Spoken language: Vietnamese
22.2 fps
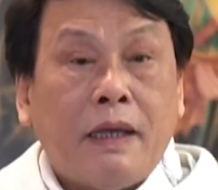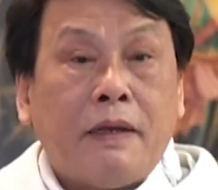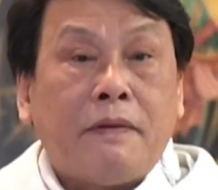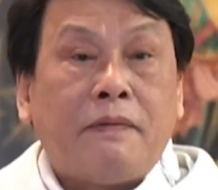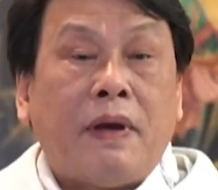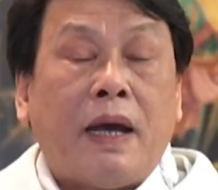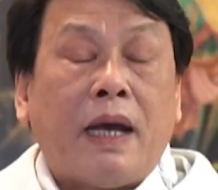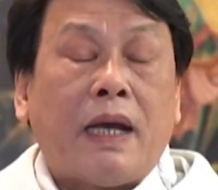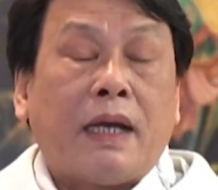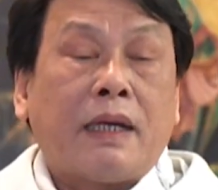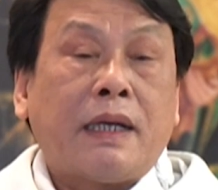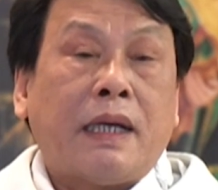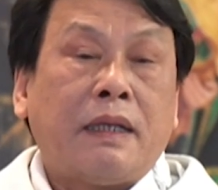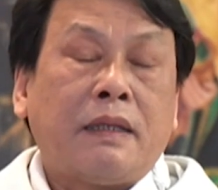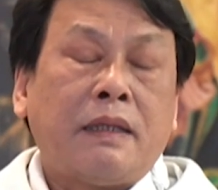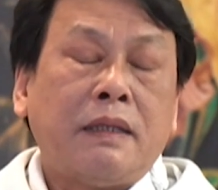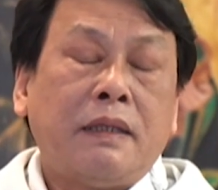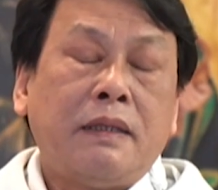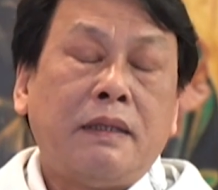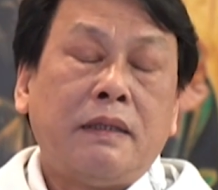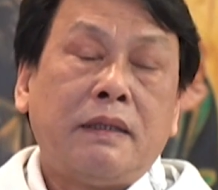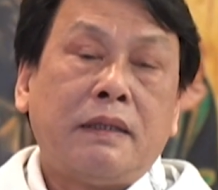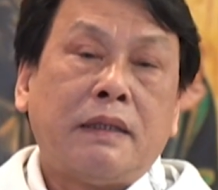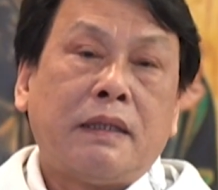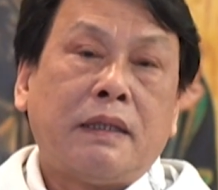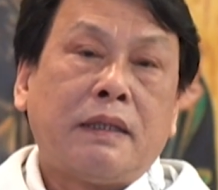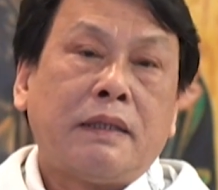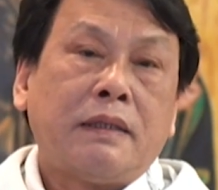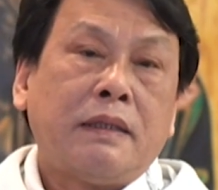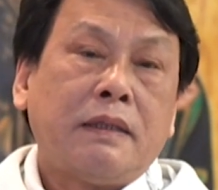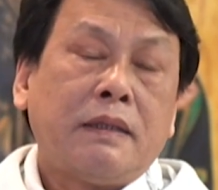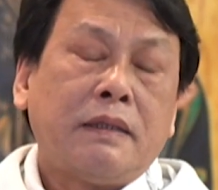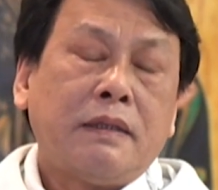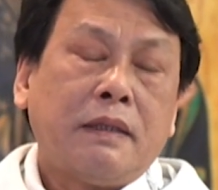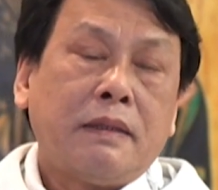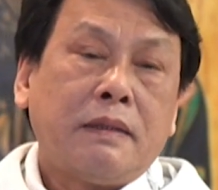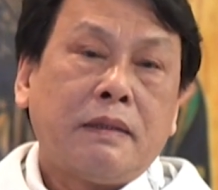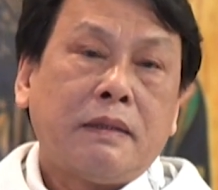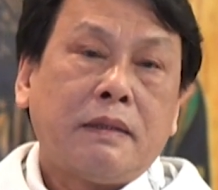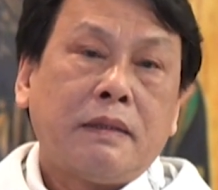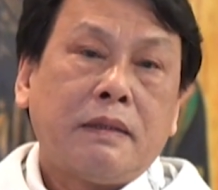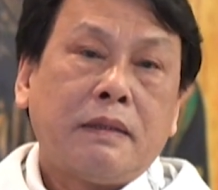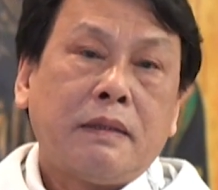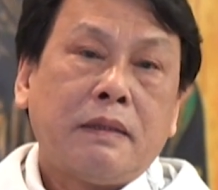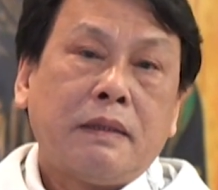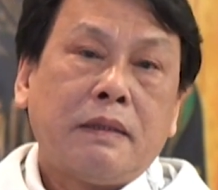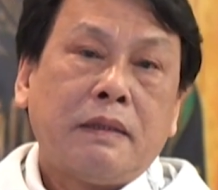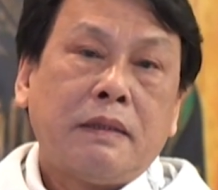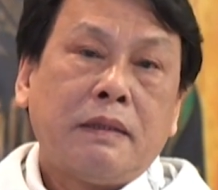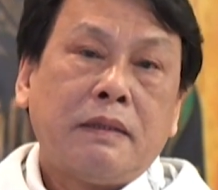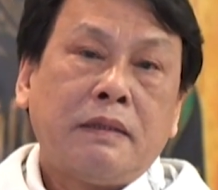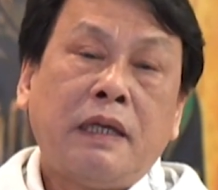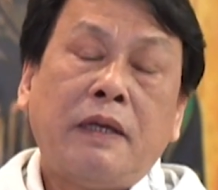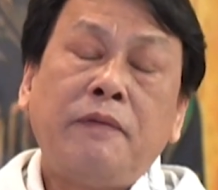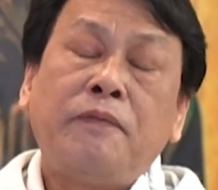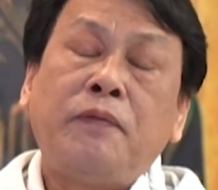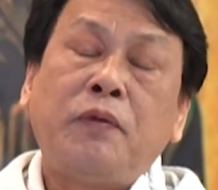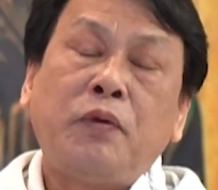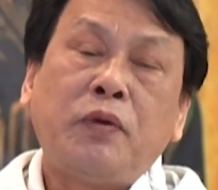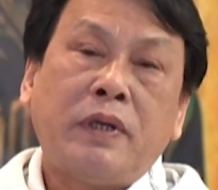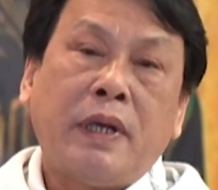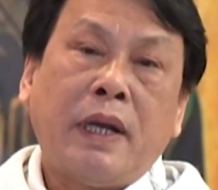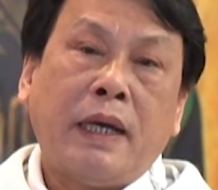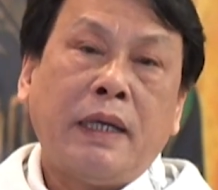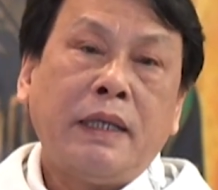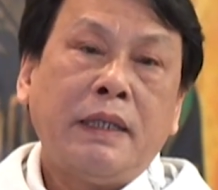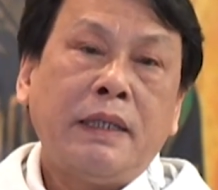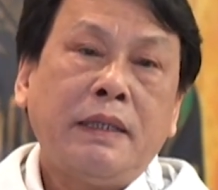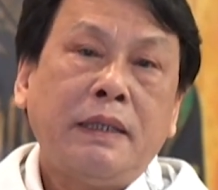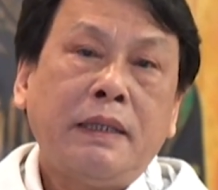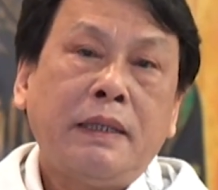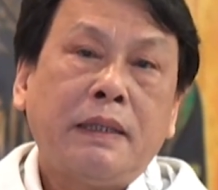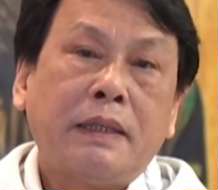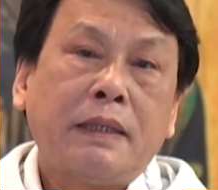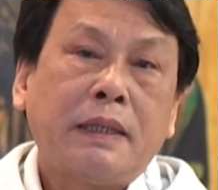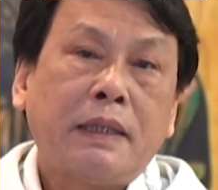Và kể từ giây phút đấy,